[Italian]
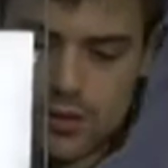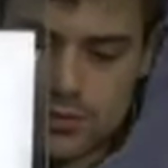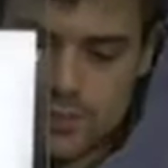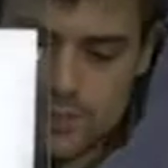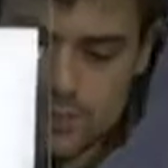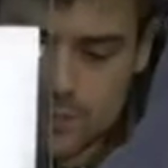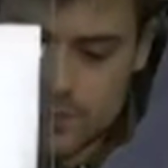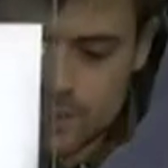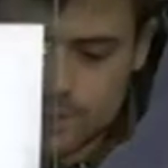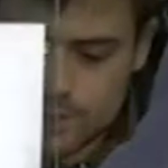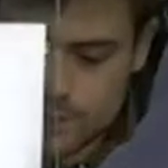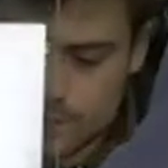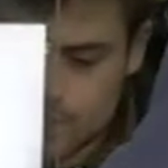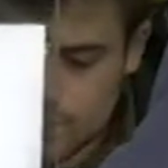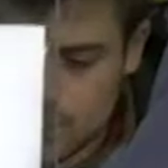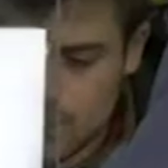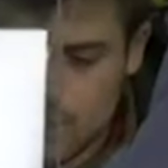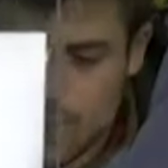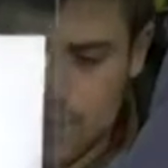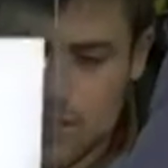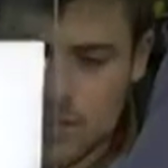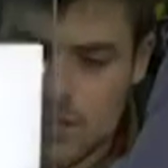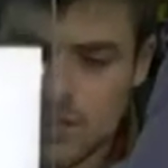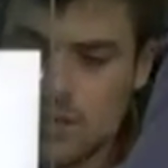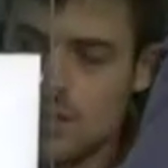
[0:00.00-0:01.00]
A noi fa
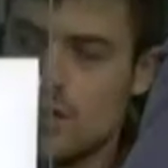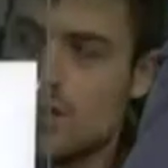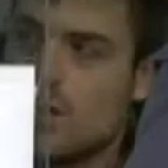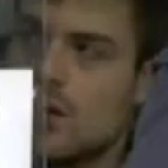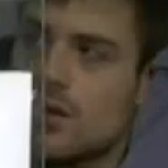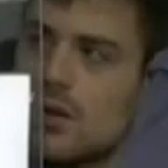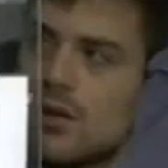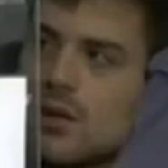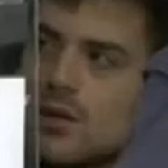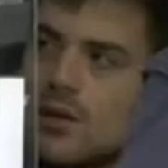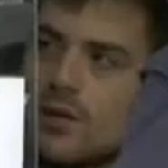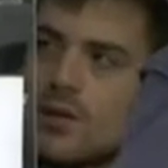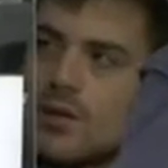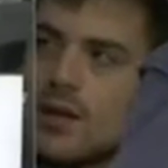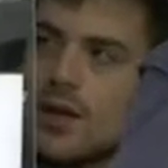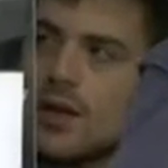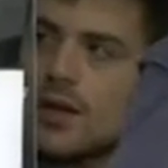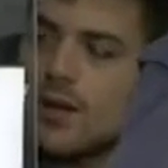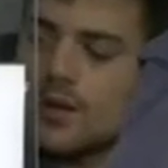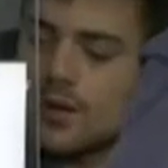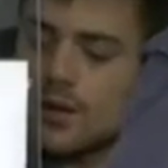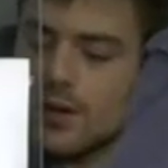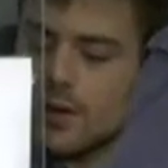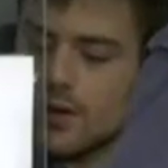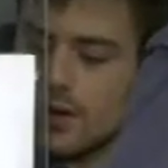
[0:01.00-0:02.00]
piacere
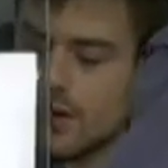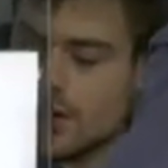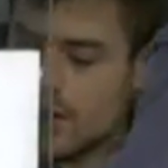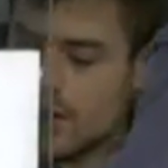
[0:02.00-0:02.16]
questo,